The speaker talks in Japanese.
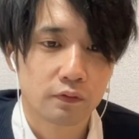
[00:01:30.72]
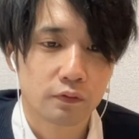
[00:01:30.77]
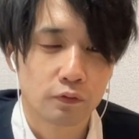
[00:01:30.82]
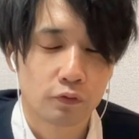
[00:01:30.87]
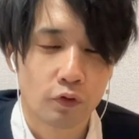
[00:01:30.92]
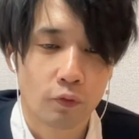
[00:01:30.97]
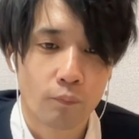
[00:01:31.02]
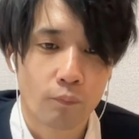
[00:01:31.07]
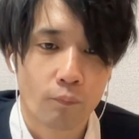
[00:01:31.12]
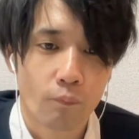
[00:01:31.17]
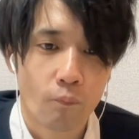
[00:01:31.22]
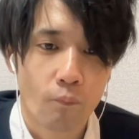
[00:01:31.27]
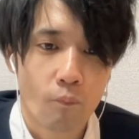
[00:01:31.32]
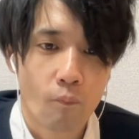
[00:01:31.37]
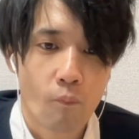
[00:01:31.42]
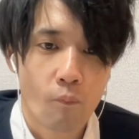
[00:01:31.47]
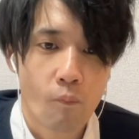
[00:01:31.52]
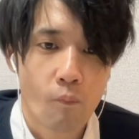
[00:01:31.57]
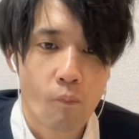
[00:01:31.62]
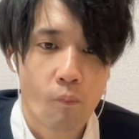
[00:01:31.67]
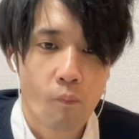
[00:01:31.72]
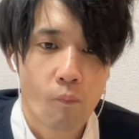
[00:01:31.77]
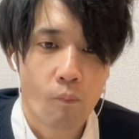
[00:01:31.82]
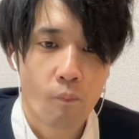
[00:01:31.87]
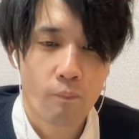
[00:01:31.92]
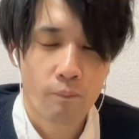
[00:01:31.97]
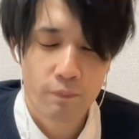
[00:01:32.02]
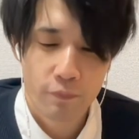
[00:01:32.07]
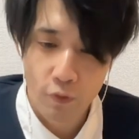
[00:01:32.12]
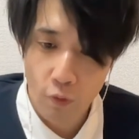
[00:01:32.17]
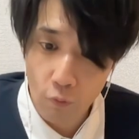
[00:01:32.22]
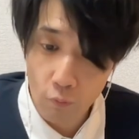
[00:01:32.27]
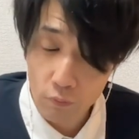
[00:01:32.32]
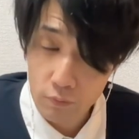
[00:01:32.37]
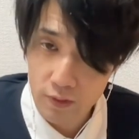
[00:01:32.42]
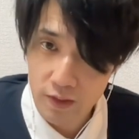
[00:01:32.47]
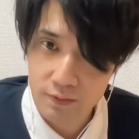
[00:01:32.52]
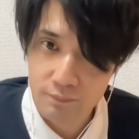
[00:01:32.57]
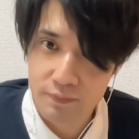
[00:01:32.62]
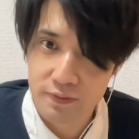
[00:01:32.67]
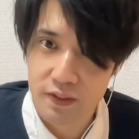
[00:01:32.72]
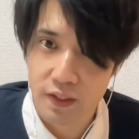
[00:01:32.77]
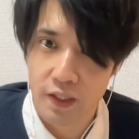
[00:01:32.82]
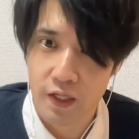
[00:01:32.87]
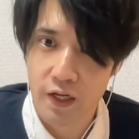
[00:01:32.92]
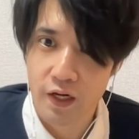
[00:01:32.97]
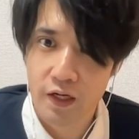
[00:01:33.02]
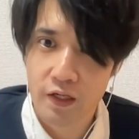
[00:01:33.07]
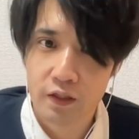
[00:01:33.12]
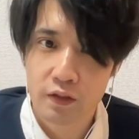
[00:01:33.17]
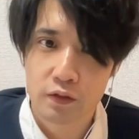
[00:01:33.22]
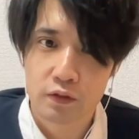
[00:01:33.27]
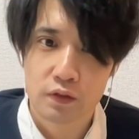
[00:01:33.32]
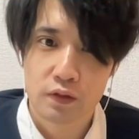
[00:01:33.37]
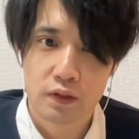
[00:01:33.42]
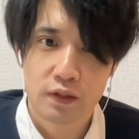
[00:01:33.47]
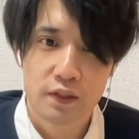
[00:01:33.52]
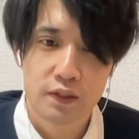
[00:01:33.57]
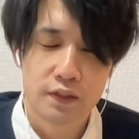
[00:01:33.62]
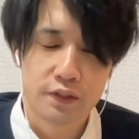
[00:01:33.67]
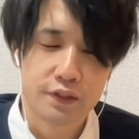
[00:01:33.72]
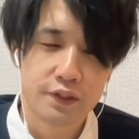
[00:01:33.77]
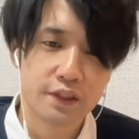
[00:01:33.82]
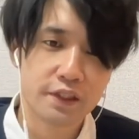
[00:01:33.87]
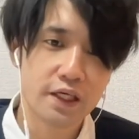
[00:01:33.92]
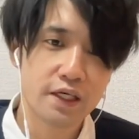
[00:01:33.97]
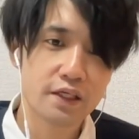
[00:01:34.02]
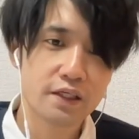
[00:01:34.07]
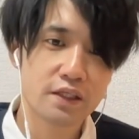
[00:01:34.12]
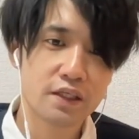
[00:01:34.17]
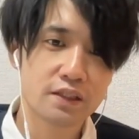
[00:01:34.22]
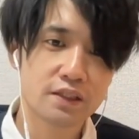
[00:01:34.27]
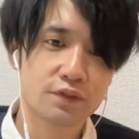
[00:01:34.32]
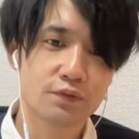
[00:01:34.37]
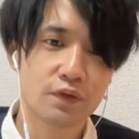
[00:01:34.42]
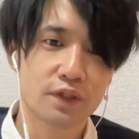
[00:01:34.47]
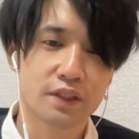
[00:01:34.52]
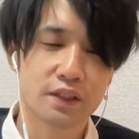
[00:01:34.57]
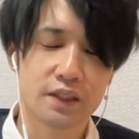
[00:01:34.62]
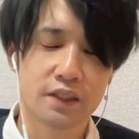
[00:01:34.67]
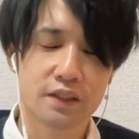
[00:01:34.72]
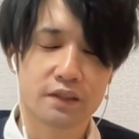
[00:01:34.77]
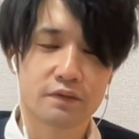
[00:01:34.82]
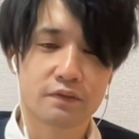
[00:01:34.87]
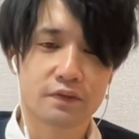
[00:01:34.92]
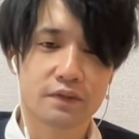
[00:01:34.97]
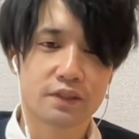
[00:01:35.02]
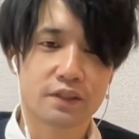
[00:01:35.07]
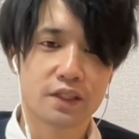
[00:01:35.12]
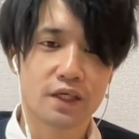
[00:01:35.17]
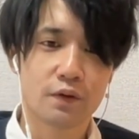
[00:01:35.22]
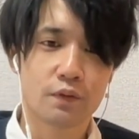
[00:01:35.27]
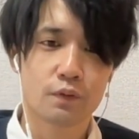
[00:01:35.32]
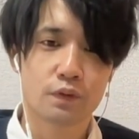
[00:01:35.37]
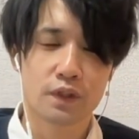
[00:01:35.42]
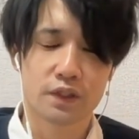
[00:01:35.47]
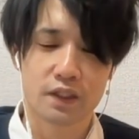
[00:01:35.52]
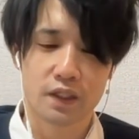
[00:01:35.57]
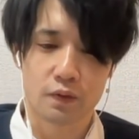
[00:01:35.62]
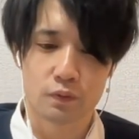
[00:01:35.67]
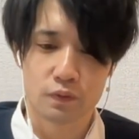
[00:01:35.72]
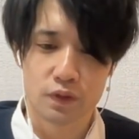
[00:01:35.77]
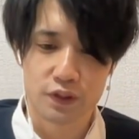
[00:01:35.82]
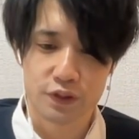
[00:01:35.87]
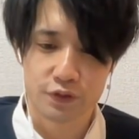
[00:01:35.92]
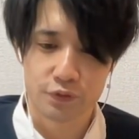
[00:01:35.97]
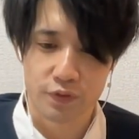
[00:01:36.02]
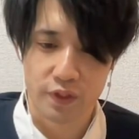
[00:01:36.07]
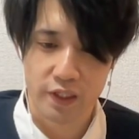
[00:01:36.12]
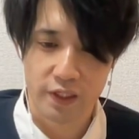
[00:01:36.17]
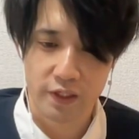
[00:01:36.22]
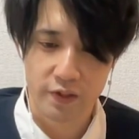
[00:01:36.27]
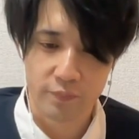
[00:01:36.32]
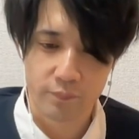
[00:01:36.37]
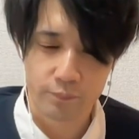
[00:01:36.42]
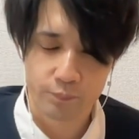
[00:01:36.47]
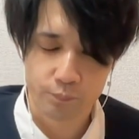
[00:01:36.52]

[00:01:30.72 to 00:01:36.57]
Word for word: おお固まったね二連ガチャとか出てきてくれたら嬉しいよね